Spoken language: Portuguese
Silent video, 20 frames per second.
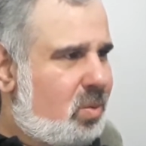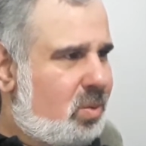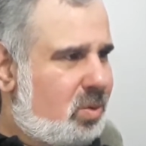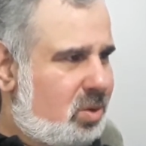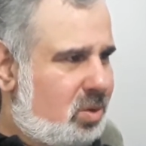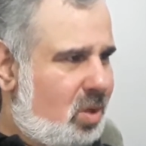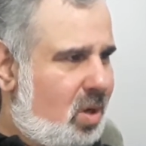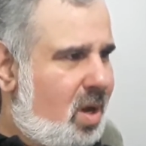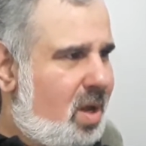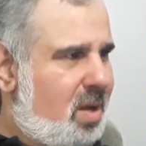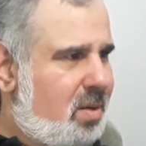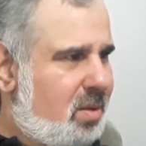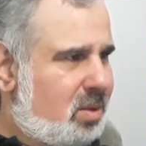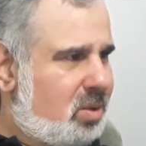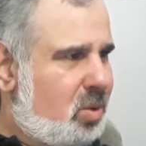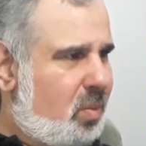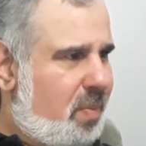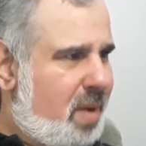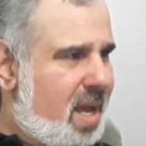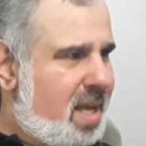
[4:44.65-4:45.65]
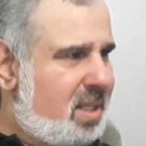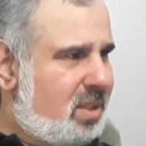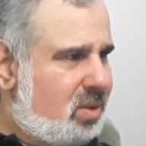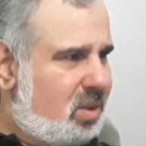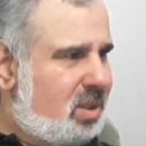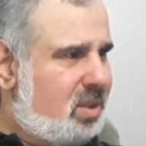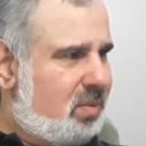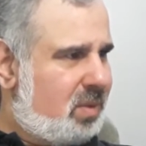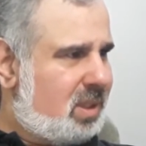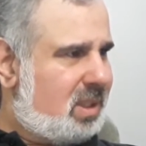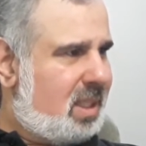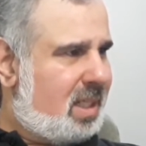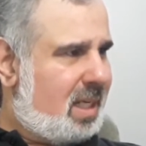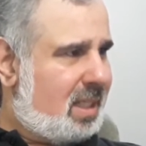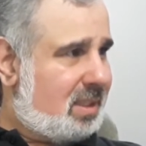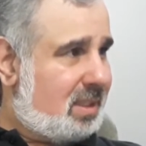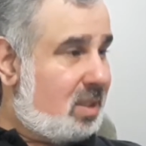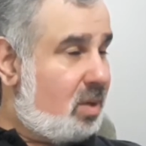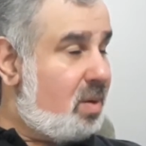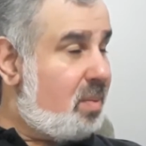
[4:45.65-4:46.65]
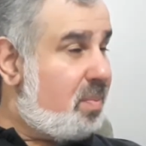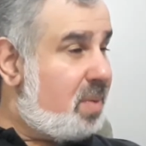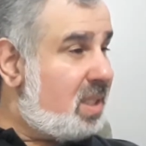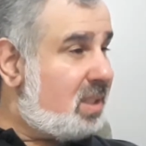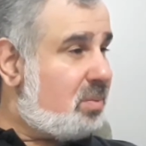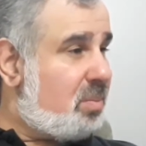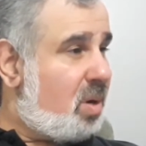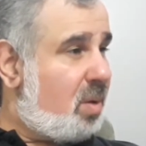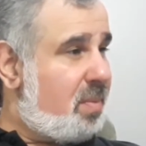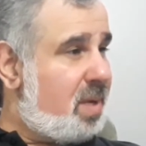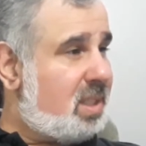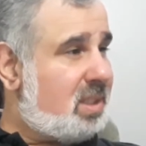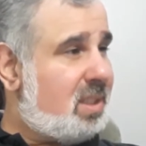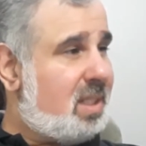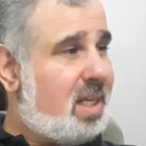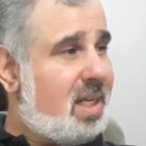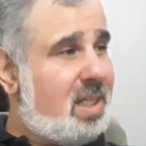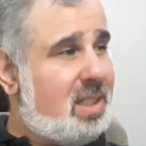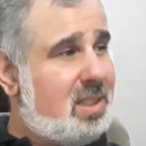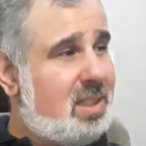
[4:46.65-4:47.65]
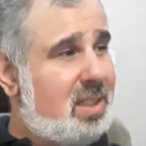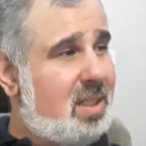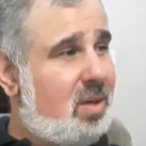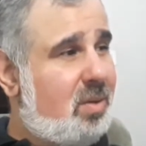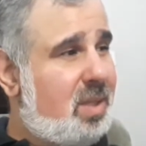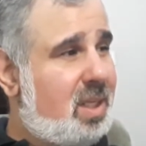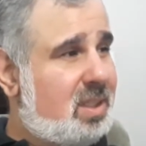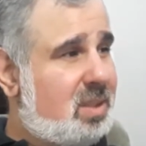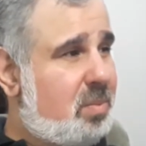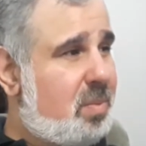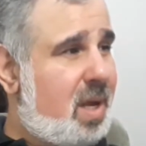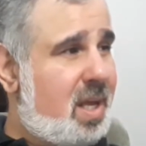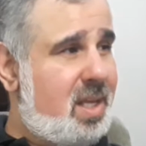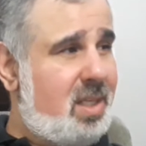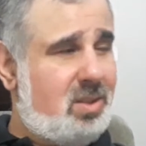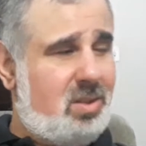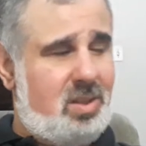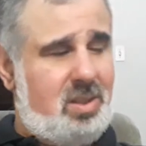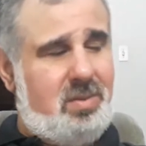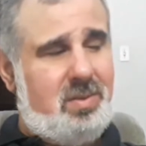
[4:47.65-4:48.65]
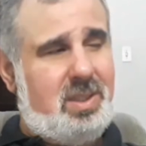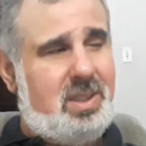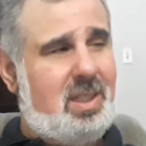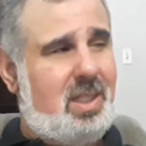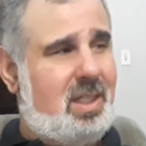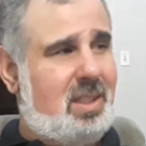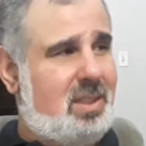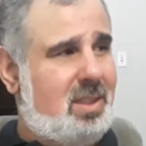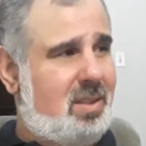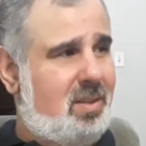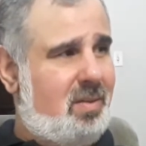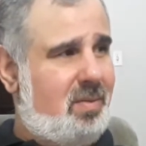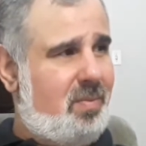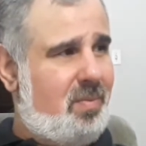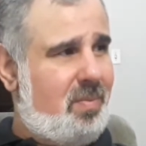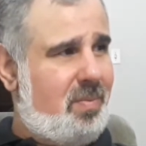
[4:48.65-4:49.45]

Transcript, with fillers: com os olhos do país onde você nasceu e principalmente na região desse país onde você nasceu.